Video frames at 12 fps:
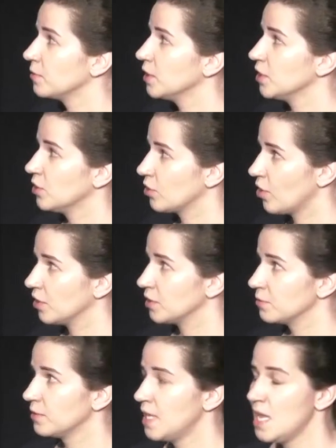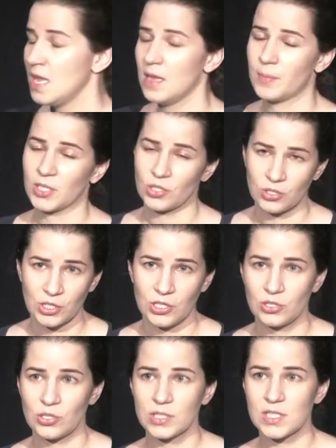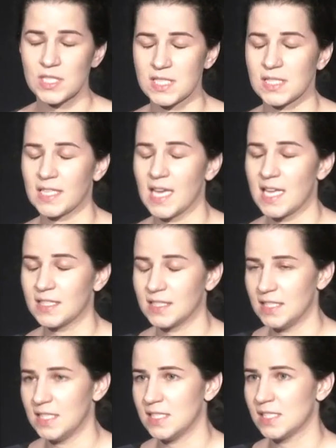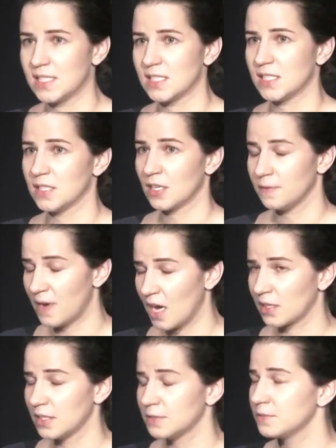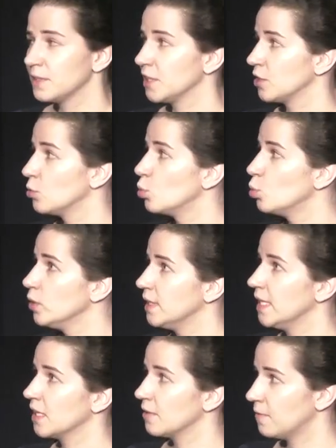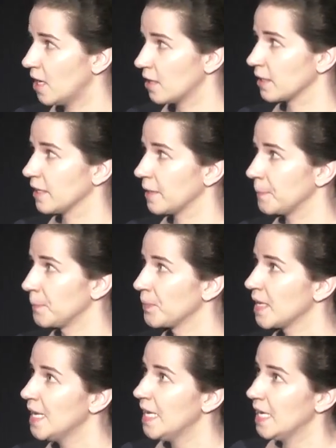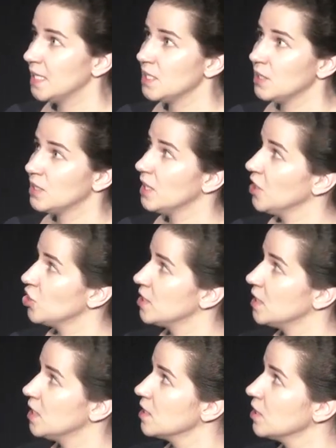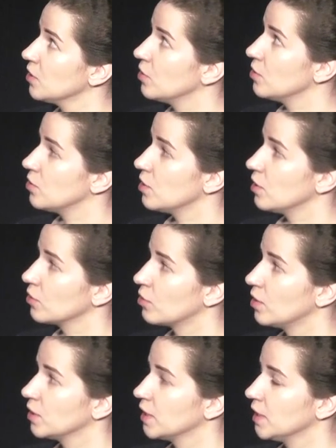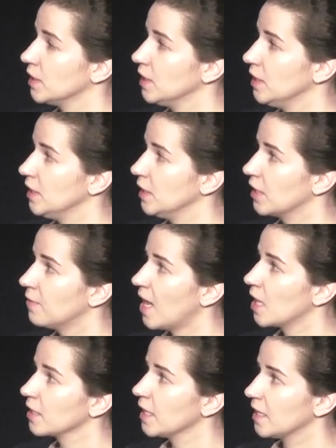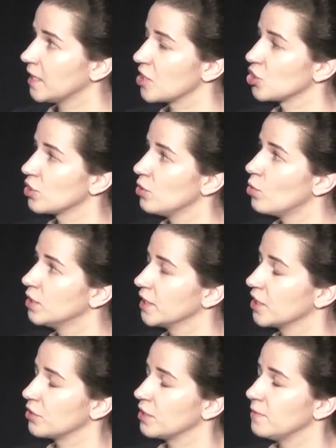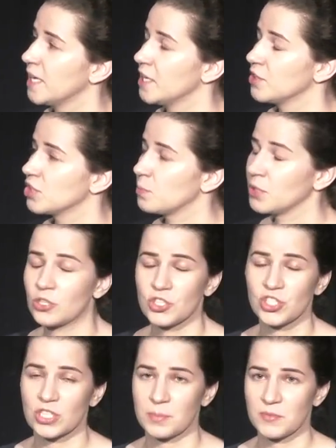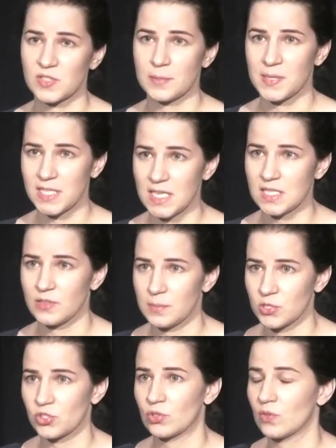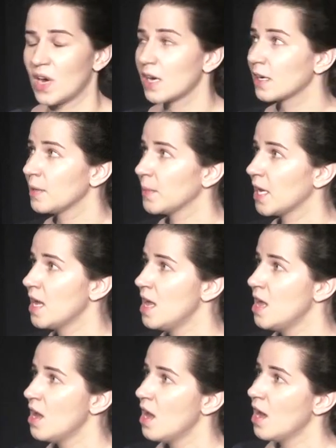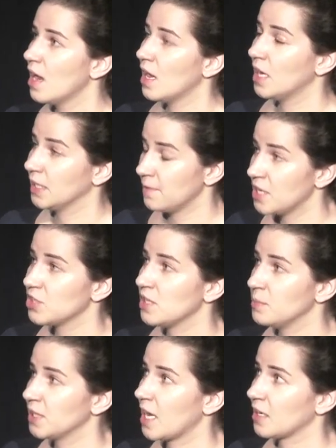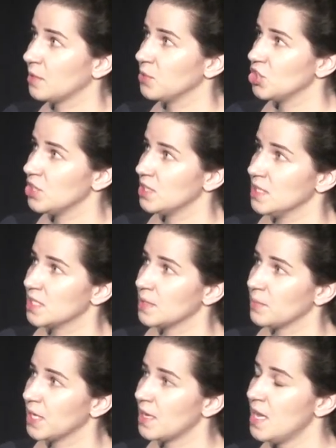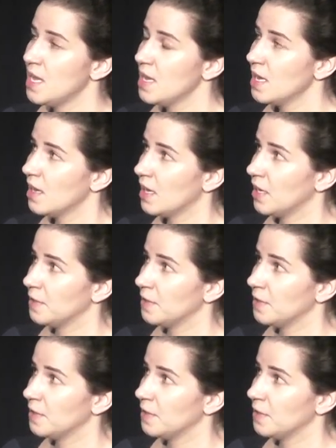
и нейтронов. Протоны и нейтроны состоят из кварков, это У кварки – эти три частицы, то есть электроны и кварки, а также глюоны, которые являются переносчиками взаимодействия между кварками, а, являются элементарными частицами. А,